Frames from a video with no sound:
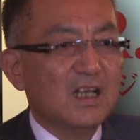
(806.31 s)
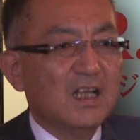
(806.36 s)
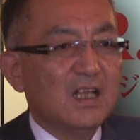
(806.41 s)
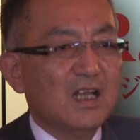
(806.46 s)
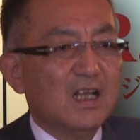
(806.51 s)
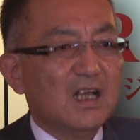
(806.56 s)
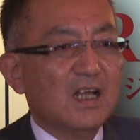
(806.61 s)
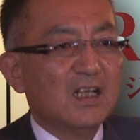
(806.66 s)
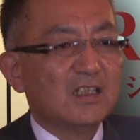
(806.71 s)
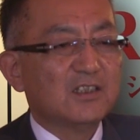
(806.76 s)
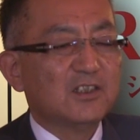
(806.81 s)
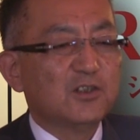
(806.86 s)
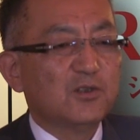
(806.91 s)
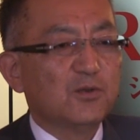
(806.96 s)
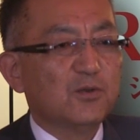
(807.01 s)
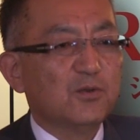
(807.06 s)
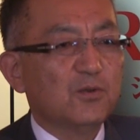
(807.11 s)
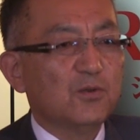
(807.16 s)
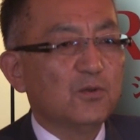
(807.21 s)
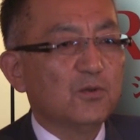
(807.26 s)
ら地
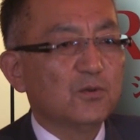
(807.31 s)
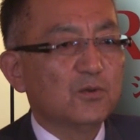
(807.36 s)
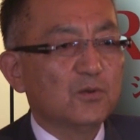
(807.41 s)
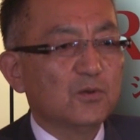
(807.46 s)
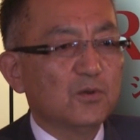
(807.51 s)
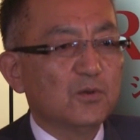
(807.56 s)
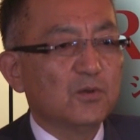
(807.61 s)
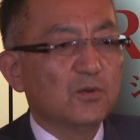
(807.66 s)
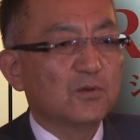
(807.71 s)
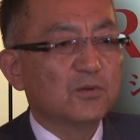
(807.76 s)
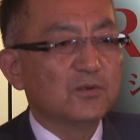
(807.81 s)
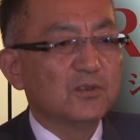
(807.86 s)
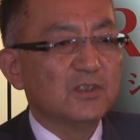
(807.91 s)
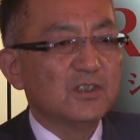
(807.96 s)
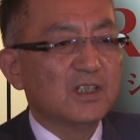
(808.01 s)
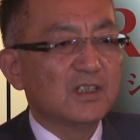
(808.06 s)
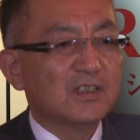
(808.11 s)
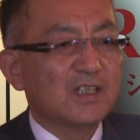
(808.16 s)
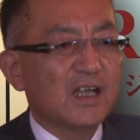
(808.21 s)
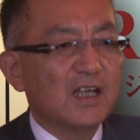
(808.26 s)
方と国
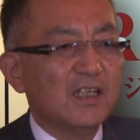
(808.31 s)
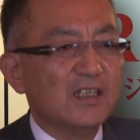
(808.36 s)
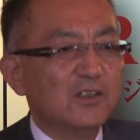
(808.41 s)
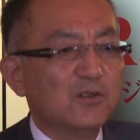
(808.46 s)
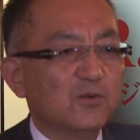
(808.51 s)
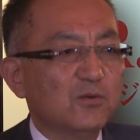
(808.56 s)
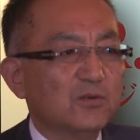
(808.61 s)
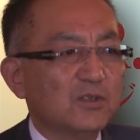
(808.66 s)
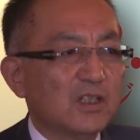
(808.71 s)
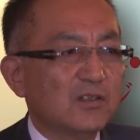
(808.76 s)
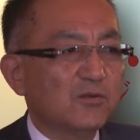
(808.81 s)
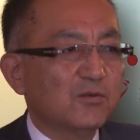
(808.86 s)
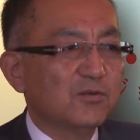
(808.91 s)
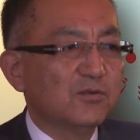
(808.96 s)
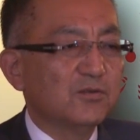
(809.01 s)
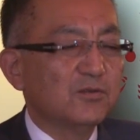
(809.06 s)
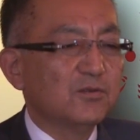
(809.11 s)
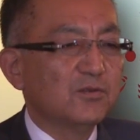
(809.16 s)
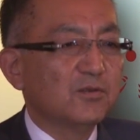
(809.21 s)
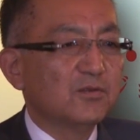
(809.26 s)
が対等だと
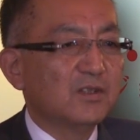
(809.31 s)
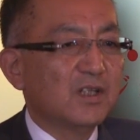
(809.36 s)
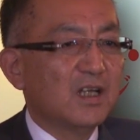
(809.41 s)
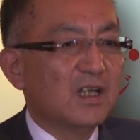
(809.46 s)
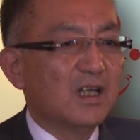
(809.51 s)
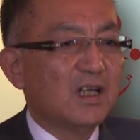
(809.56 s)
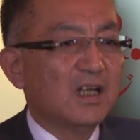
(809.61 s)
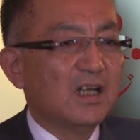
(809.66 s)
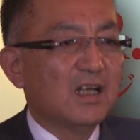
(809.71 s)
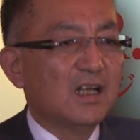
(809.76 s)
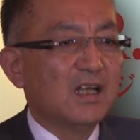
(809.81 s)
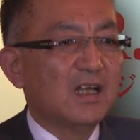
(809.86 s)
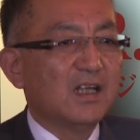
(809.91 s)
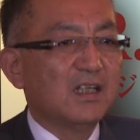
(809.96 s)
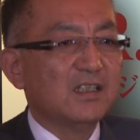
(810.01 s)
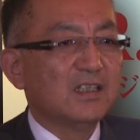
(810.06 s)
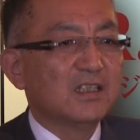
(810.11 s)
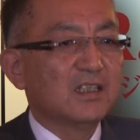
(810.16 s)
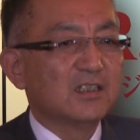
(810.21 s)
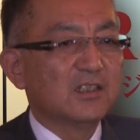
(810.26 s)
いうような
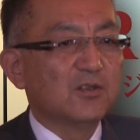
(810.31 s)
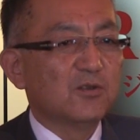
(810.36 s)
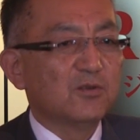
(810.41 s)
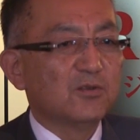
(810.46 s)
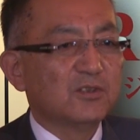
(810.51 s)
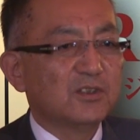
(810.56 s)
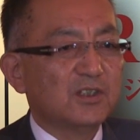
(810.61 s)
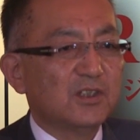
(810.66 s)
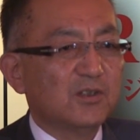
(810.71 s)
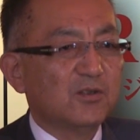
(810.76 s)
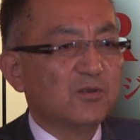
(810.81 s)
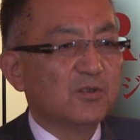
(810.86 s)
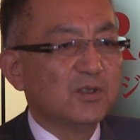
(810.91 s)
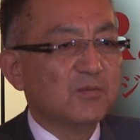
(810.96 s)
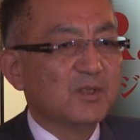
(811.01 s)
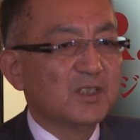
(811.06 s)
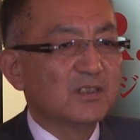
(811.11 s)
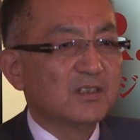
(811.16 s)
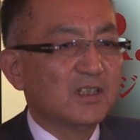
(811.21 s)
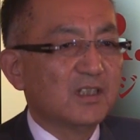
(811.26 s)
言い方をしており
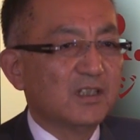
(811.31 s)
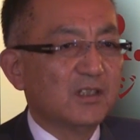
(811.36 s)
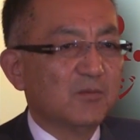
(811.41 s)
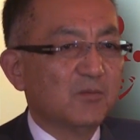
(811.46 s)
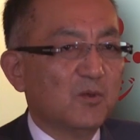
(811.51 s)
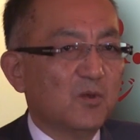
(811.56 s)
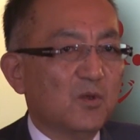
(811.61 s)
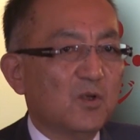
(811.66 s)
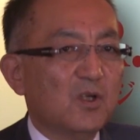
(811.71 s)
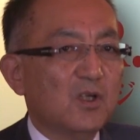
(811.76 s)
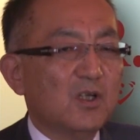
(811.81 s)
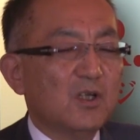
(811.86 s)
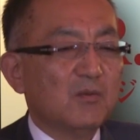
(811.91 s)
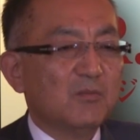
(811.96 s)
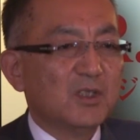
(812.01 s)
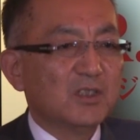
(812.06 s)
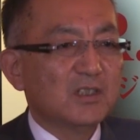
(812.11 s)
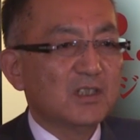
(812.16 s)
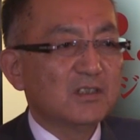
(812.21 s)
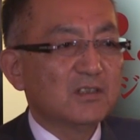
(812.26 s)
ますけれども、
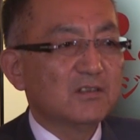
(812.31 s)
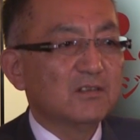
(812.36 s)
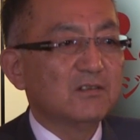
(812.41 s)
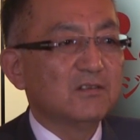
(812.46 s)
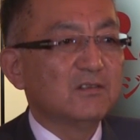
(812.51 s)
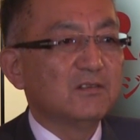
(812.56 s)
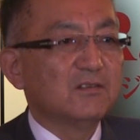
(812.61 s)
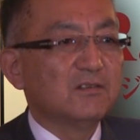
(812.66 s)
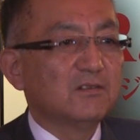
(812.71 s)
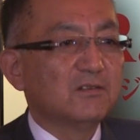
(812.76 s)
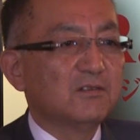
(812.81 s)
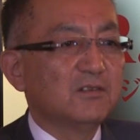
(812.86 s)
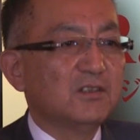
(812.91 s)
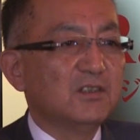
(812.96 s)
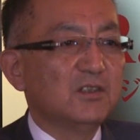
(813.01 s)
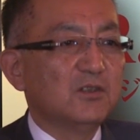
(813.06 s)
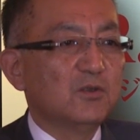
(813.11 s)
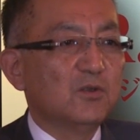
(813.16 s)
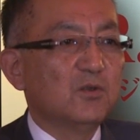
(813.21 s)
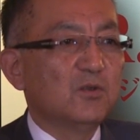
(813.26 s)
まさしく
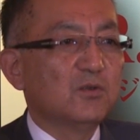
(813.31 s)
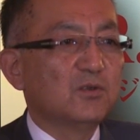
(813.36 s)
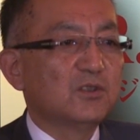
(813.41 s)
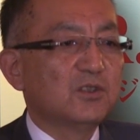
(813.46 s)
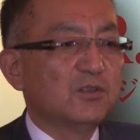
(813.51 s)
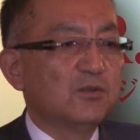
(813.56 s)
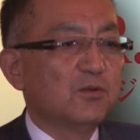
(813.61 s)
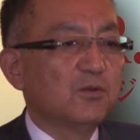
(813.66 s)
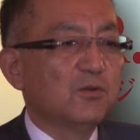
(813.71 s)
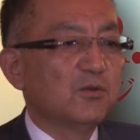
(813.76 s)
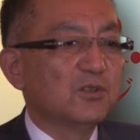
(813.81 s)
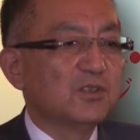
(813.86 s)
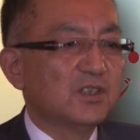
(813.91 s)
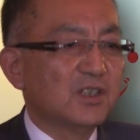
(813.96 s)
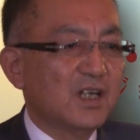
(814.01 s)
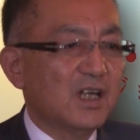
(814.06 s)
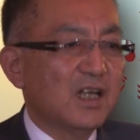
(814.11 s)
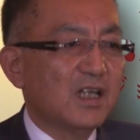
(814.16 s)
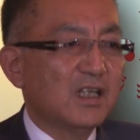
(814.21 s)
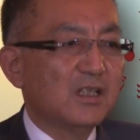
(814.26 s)
国の地方支
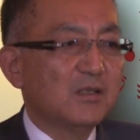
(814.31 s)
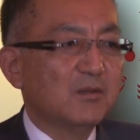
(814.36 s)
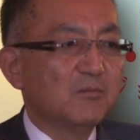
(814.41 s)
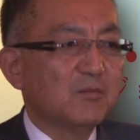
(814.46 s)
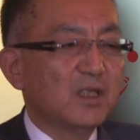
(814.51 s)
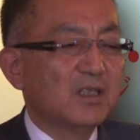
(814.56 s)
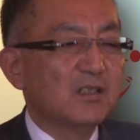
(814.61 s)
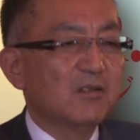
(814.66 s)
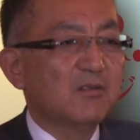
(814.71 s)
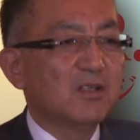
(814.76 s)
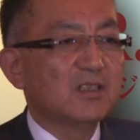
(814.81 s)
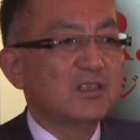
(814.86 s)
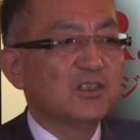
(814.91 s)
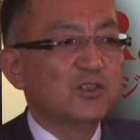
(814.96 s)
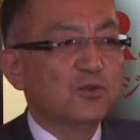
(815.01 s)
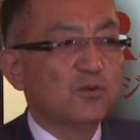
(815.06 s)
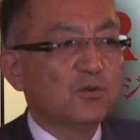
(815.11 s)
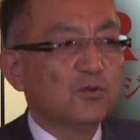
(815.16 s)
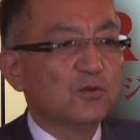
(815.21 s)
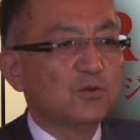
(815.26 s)
配または地
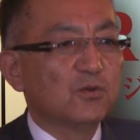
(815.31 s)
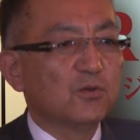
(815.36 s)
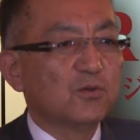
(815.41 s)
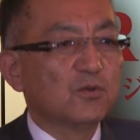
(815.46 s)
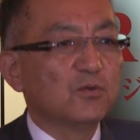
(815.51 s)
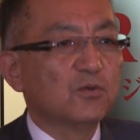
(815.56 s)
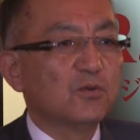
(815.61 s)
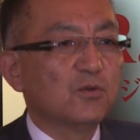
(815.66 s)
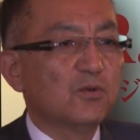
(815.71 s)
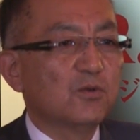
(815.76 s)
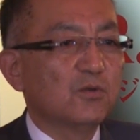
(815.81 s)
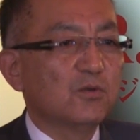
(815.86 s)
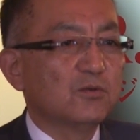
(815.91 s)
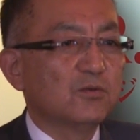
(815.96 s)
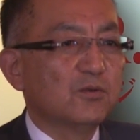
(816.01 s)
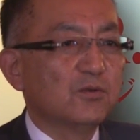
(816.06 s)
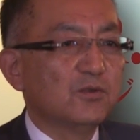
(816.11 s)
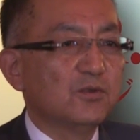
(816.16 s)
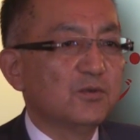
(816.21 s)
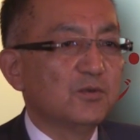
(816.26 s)
方のコントロール
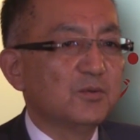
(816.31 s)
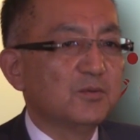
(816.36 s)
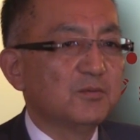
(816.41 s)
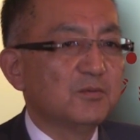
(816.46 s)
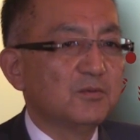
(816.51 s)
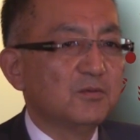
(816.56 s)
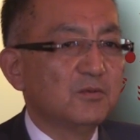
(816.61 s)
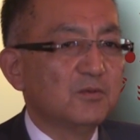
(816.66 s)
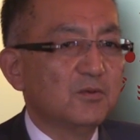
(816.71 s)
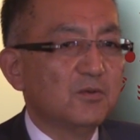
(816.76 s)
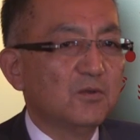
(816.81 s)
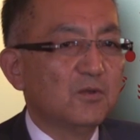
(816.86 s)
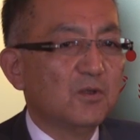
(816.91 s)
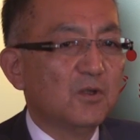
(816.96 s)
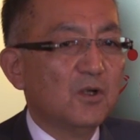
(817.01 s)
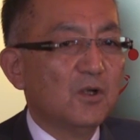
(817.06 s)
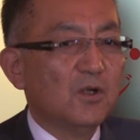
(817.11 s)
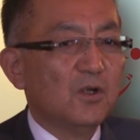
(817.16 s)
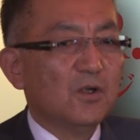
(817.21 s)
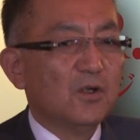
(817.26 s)
という部分
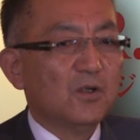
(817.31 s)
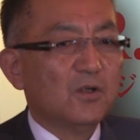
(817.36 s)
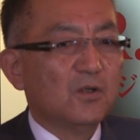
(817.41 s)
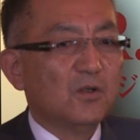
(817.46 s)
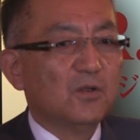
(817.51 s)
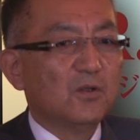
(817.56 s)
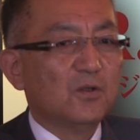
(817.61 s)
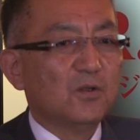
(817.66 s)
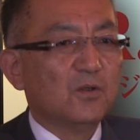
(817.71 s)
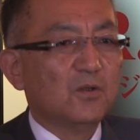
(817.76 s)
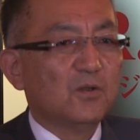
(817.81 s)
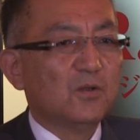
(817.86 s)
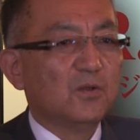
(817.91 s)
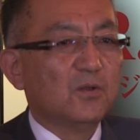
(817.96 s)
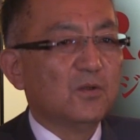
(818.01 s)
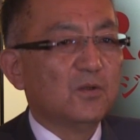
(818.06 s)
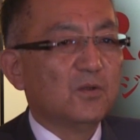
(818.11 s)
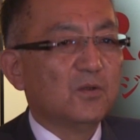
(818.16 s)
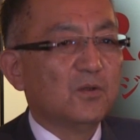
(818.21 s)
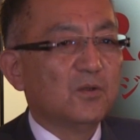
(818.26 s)

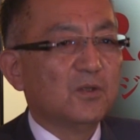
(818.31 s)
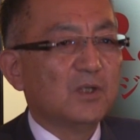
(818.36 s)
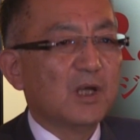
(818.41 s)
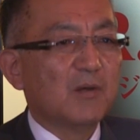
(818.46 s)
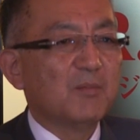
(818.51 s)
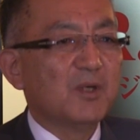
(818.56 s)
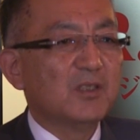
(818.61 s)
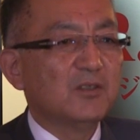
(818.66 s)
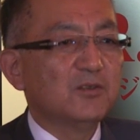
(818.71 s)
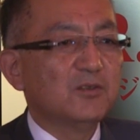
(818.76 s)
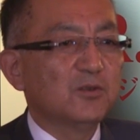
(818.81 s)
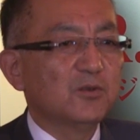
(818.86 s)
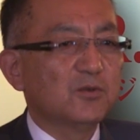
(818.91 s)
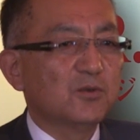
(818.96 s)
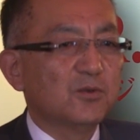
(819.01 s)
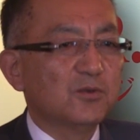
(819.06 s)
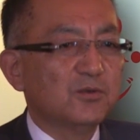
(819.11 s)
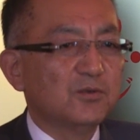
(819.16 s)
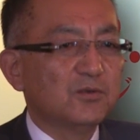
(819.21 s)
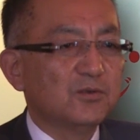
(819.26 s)
をやめるよ
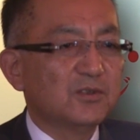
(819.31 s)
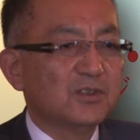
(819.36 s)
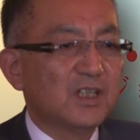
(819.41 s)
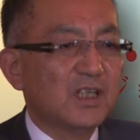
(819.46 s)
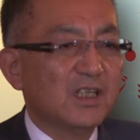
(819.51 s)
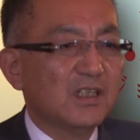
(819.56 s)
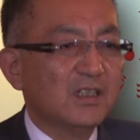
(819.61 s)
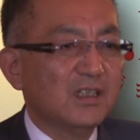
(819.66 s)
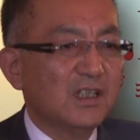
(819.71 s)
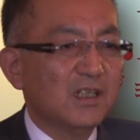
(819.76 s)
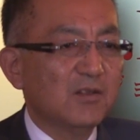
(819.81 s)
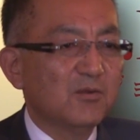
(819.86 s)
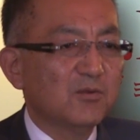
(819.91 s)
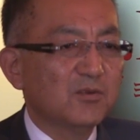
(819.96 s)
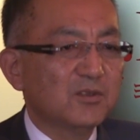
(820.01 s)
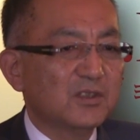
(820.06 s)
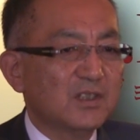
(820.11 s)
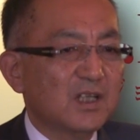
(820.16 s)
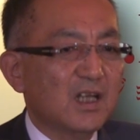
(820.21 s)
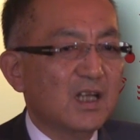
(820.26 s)
という宣言を
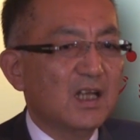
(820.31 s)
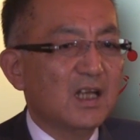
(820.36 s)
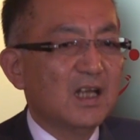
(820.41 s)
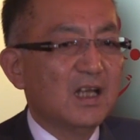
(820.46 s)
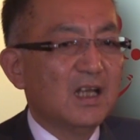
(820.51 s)
した